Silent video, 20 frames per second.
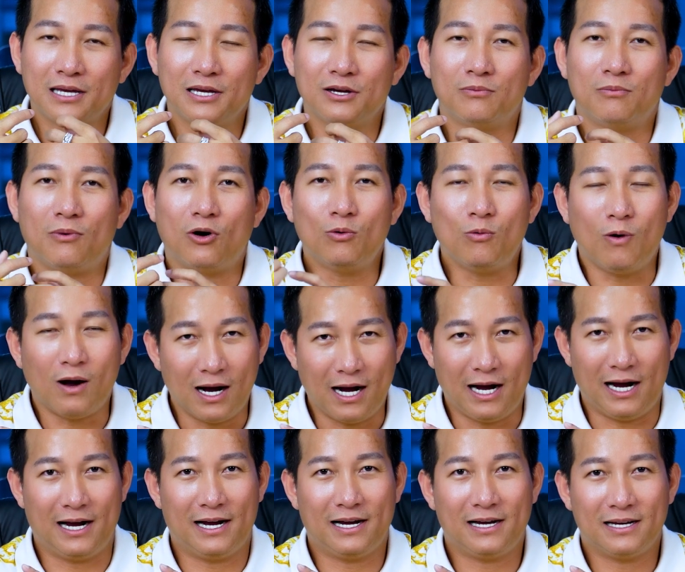nhiều mối quan
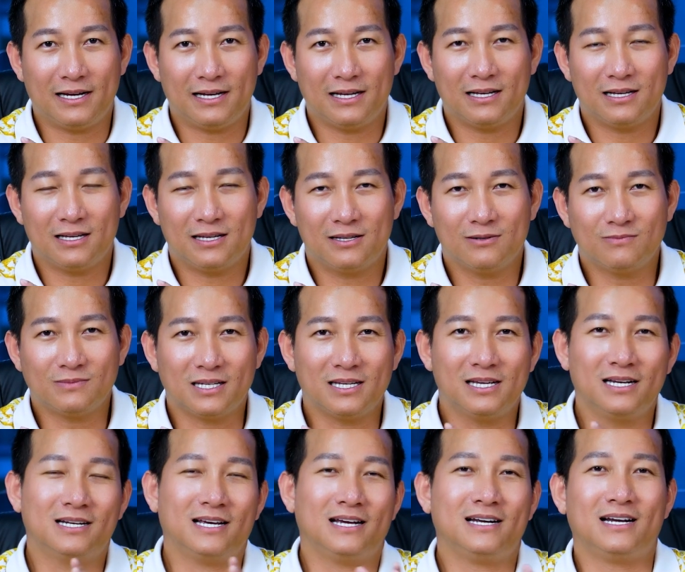hệ chúng ta
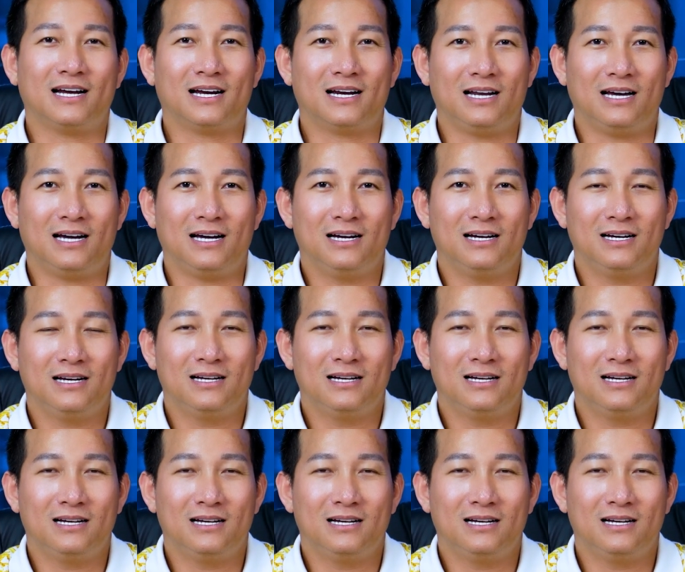nhìn thấy rằng là